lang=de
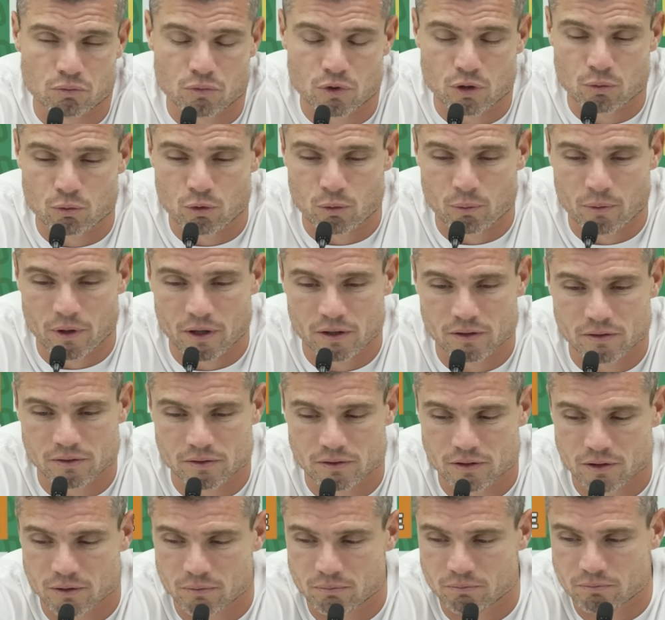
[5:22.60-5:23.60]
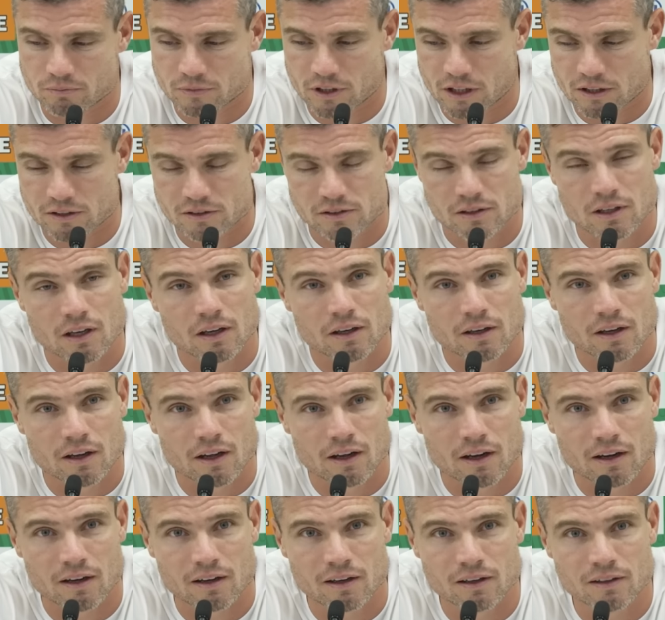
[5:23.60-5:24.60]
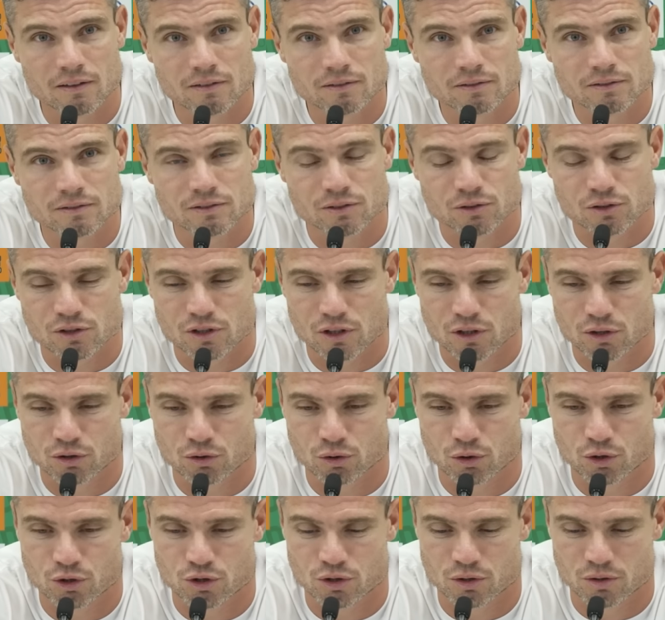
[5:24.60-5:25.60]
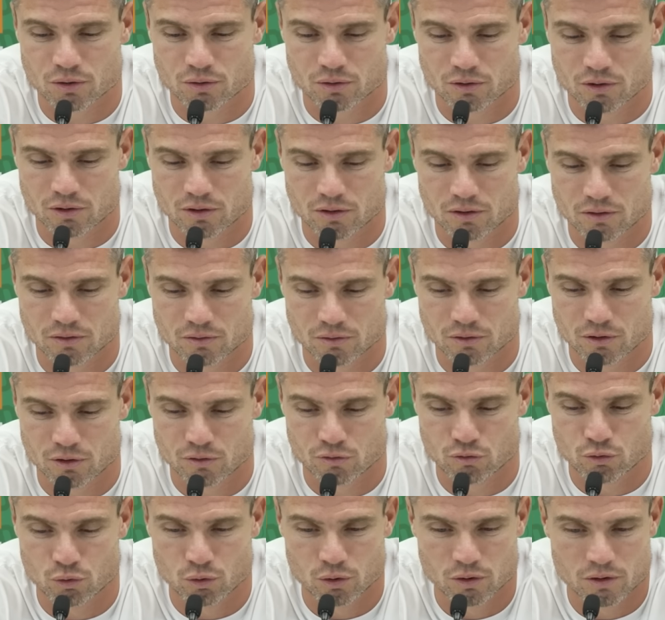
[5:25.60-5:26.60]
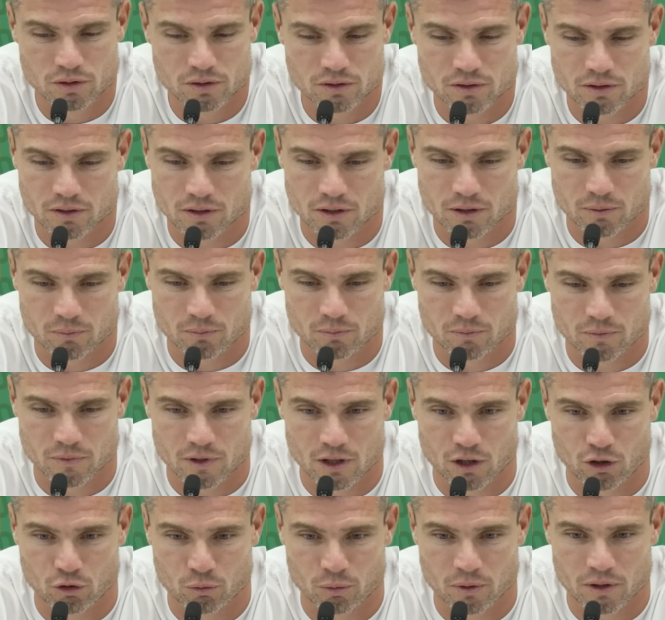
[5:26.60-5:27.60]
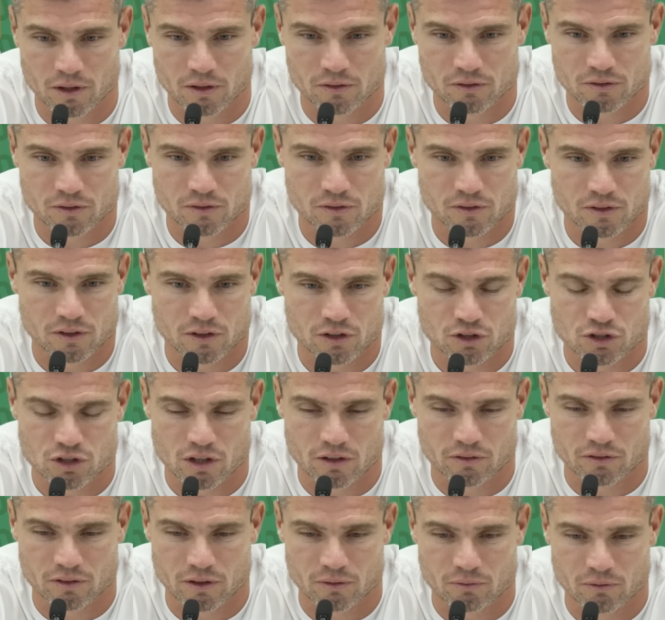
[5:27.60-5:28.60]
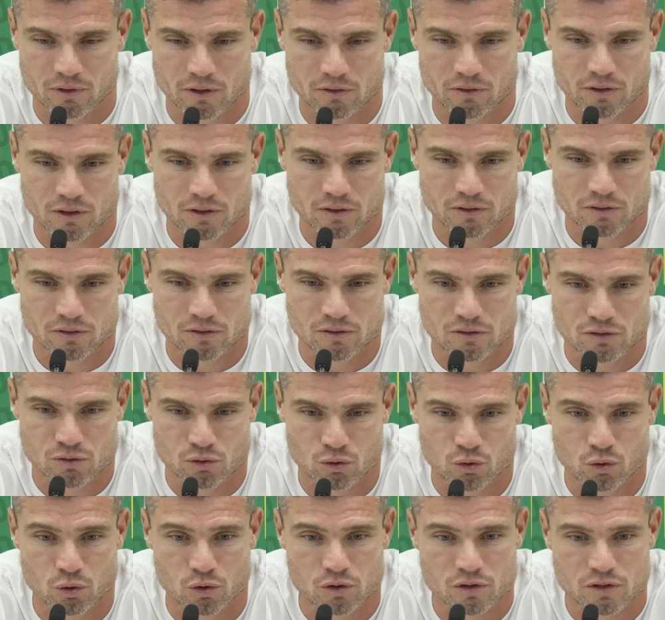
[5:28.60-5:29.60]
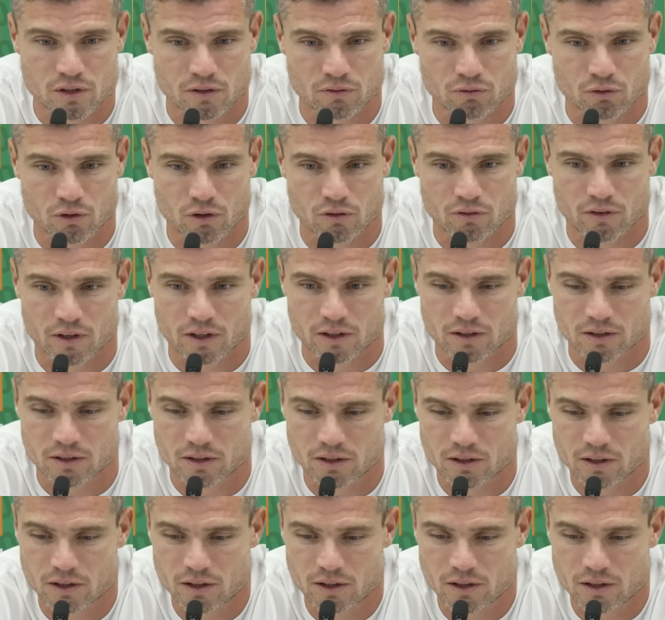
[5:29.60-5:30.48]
Im Moment ähm, ganz klar der Ärger und die Enttäuschung und die, und die Wut ähm, darüber, dass wir es nicht geschafft haben, weil wir so kurz davor waren